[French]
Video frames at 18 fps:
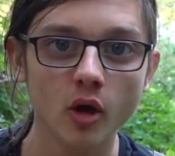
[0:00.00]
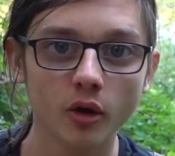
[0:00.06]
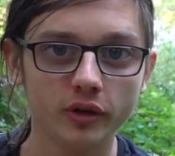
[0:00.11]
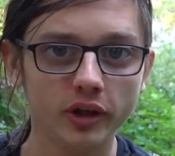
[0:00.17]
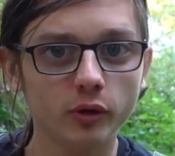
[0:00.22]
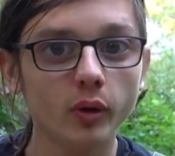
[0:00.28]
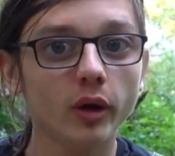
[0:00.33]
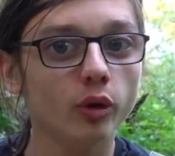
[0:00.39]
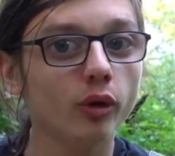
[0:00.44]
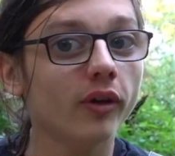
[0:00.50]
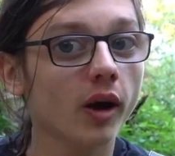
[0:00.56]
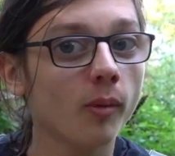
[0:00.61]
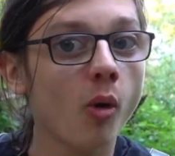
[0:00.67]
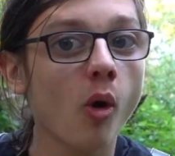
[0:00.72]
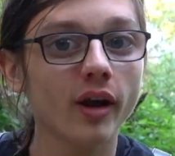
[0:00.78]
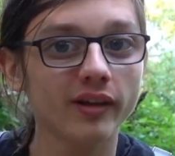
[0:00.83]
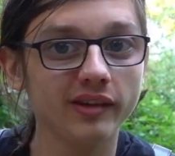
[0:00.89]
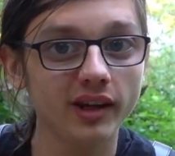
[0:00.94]
des oiseaux
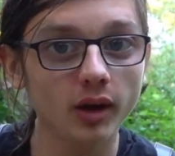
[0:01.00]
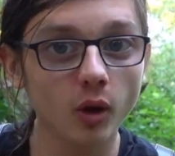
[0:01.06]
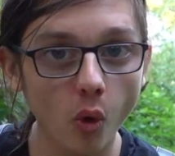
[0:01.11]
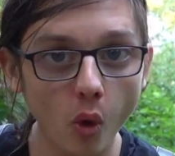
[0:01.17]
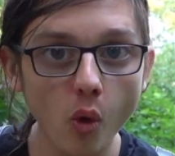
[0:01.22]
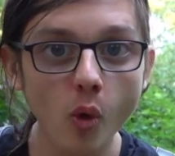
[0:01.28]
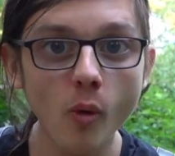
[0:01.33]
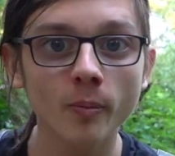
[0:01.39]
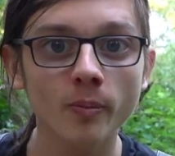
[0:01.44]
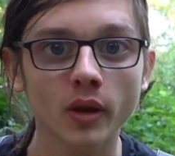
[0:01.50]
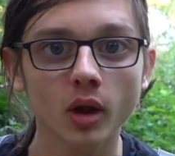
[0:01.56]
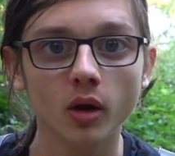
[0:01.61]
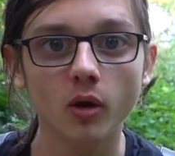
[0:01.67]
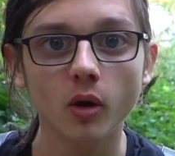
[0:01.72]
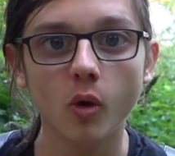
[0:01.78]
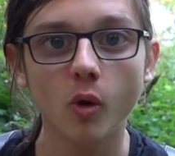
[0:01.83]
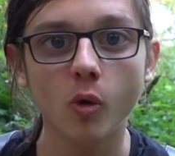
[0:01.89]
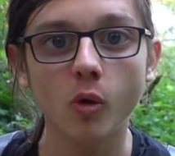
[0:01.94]
vraiment assez gros,
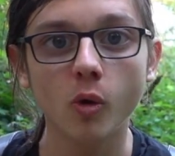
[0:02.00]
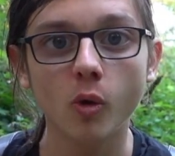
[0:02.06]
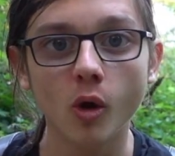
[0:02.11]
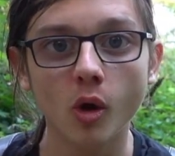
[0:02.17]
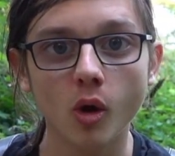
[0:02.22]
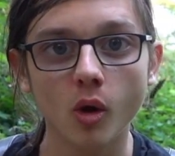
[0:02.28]
euh,